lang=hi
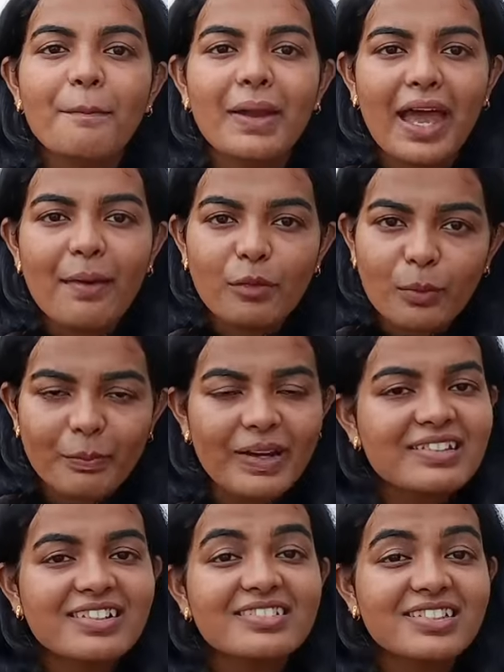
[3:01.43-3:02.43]
मैं
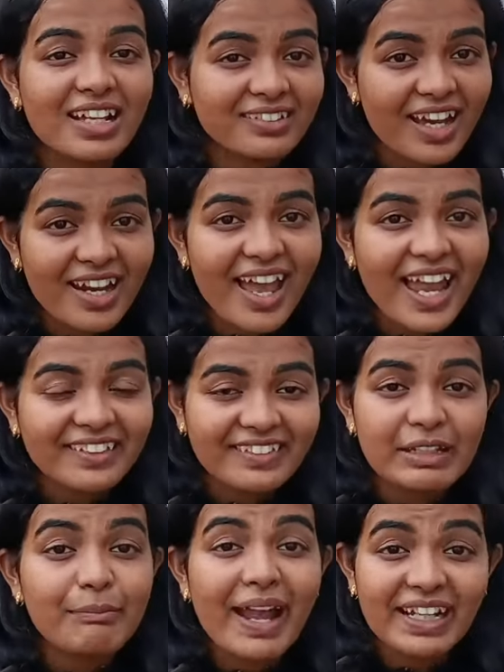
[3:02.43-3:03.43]
मुंबई से सातारा आई
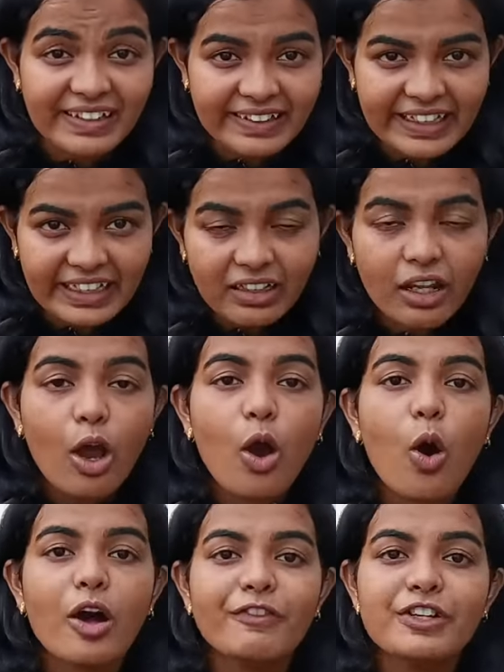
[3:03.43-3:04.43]
थी बाई ट्रेन
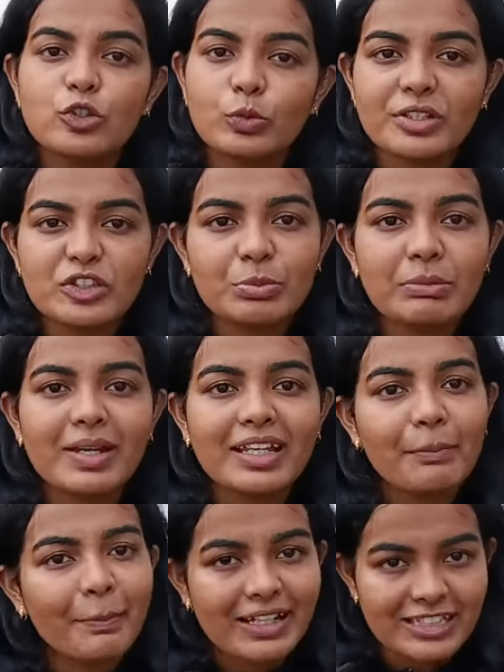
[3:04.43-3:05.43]
और फिर सुबह सुबह
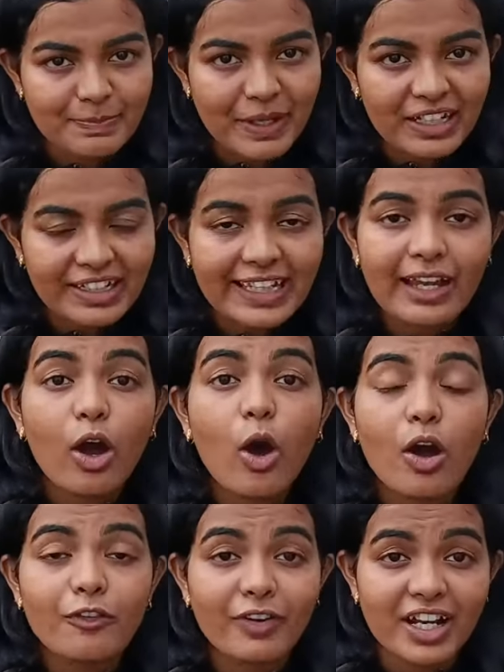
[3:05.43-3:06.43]
मैंने बस पकड़ी
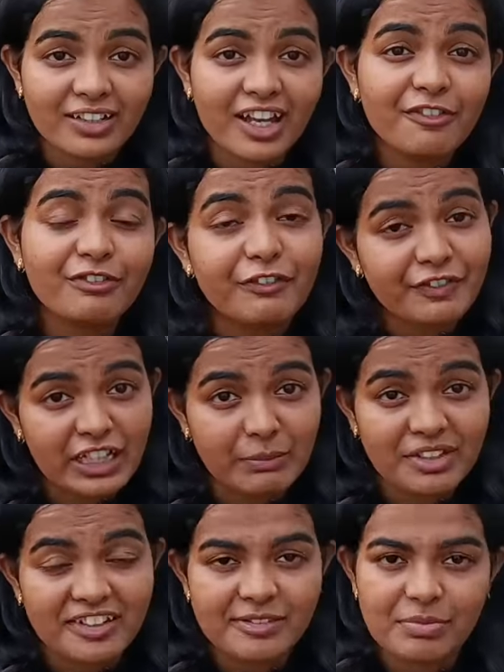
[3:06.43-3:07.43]
और वन आवर फिफ्टीन
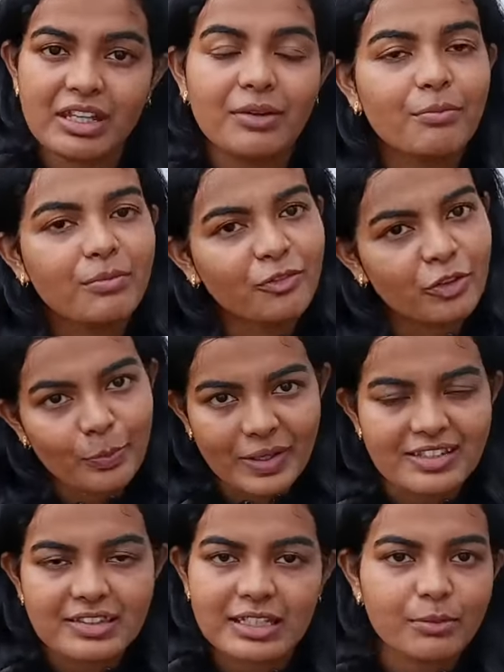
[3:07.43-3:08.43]
मिनट्स में वो
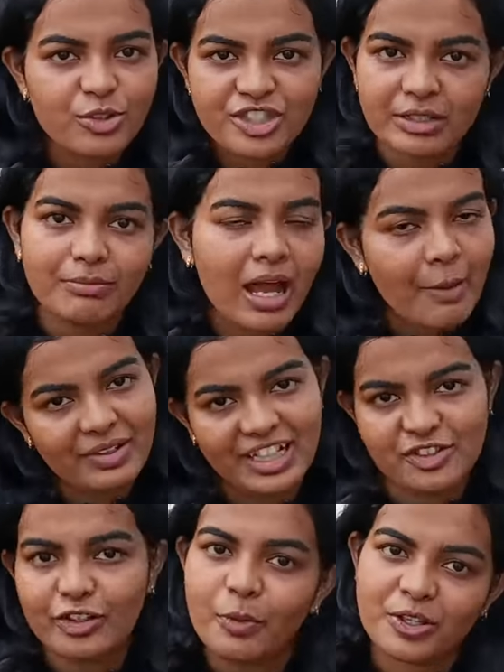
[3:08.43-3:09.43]
बस ने मुझे
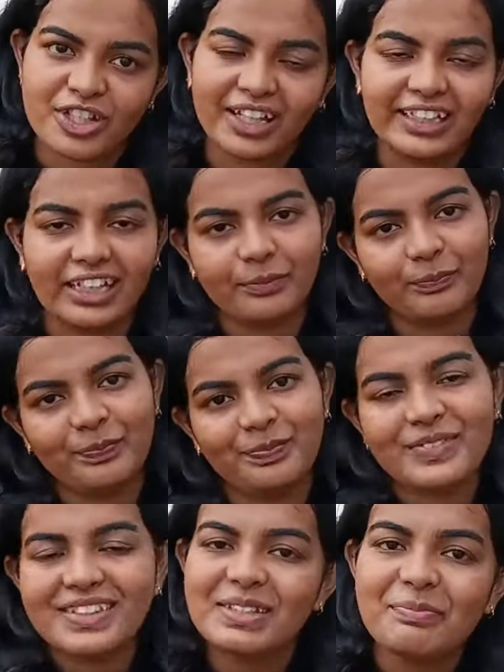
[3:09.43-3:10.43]
महाबलेश्वर पहुँचा दिया
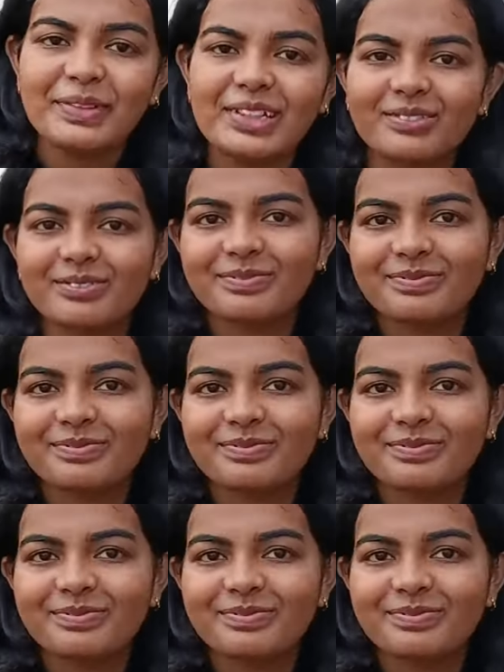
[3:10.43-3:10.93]
सिंपल